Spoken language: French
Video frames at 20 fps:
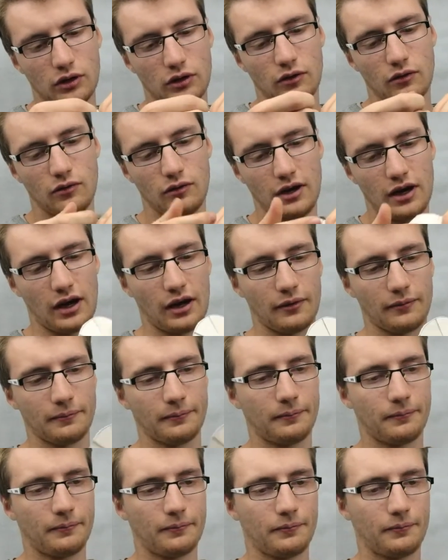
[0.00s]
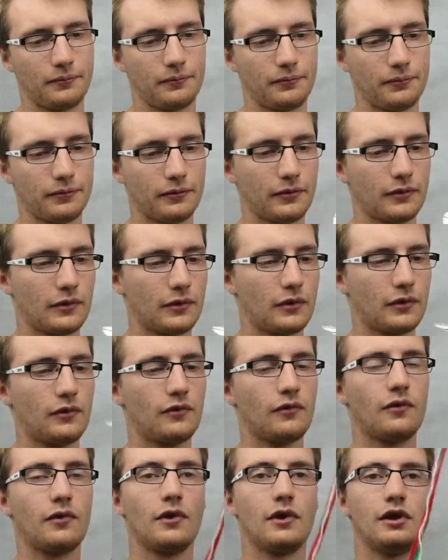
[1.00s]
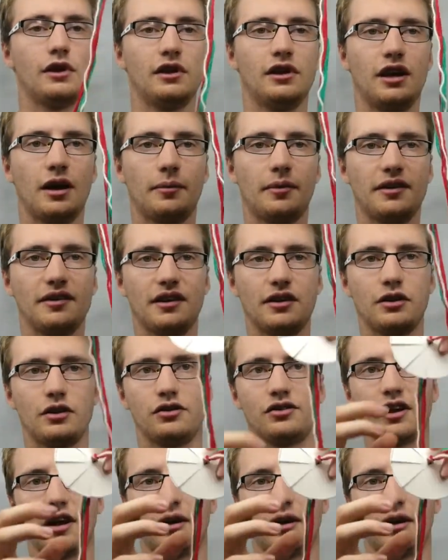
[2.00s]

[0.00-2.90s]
Voilà. Et après, ça donne ça.